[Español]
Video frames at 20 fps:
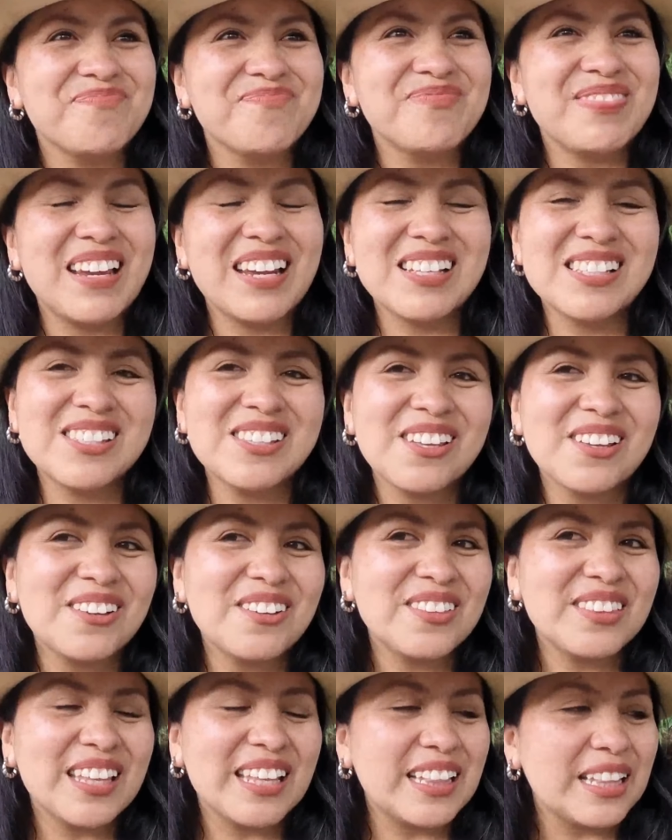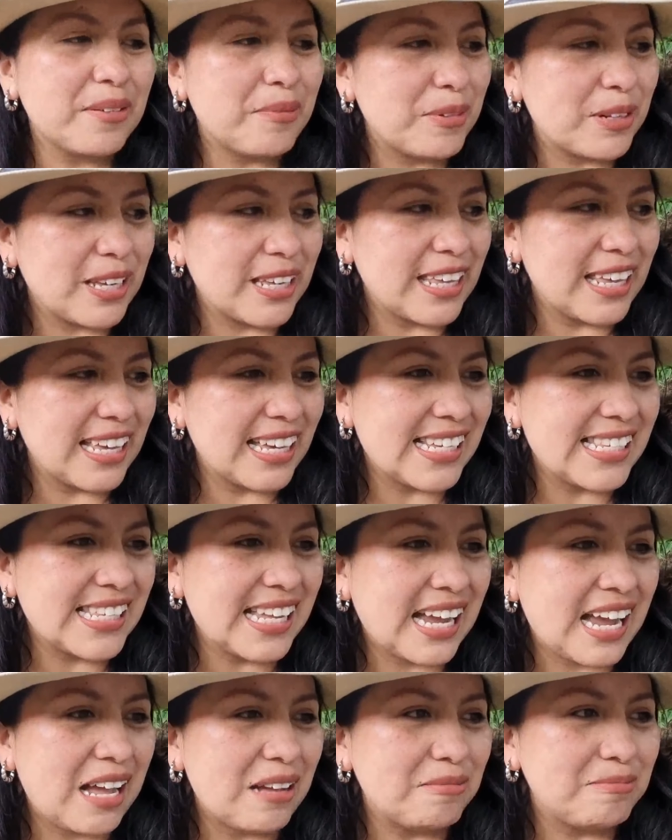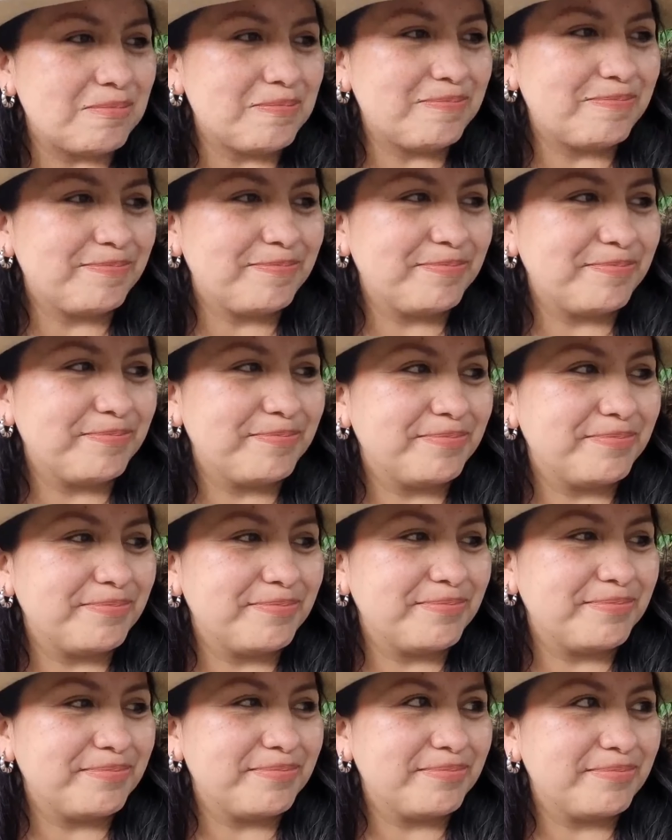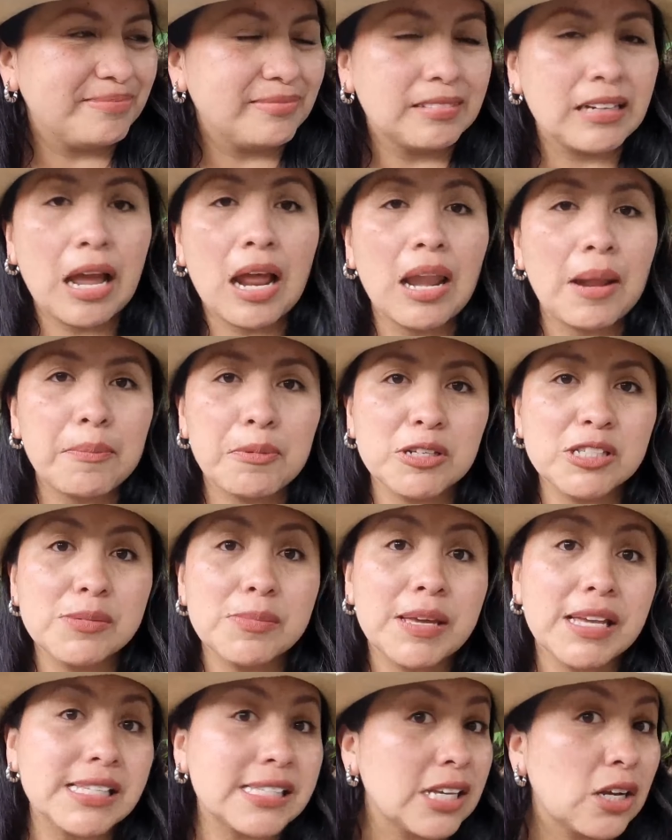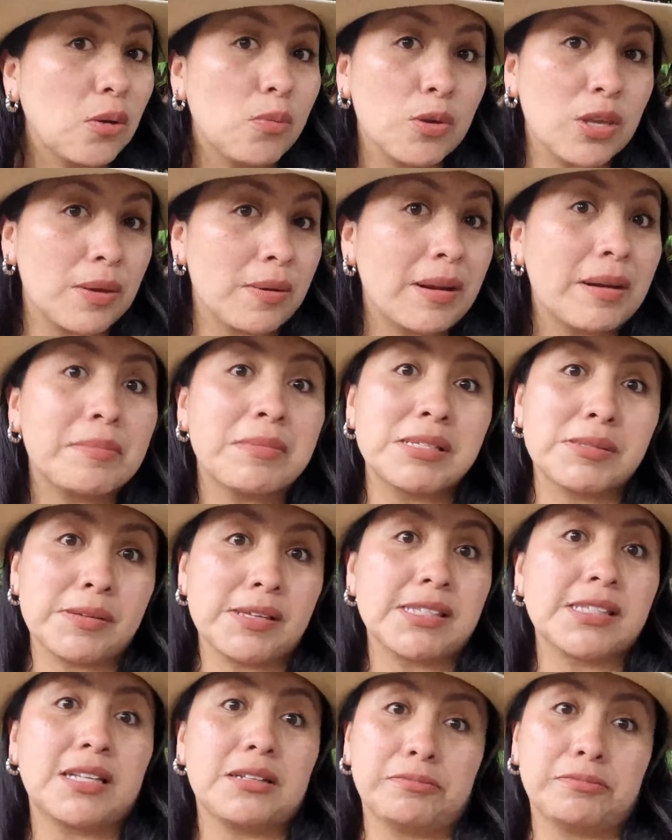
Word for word: pero estoy contenta porque llegué hasta acá. Ya la próxima ya sé cómo llevar más fácil.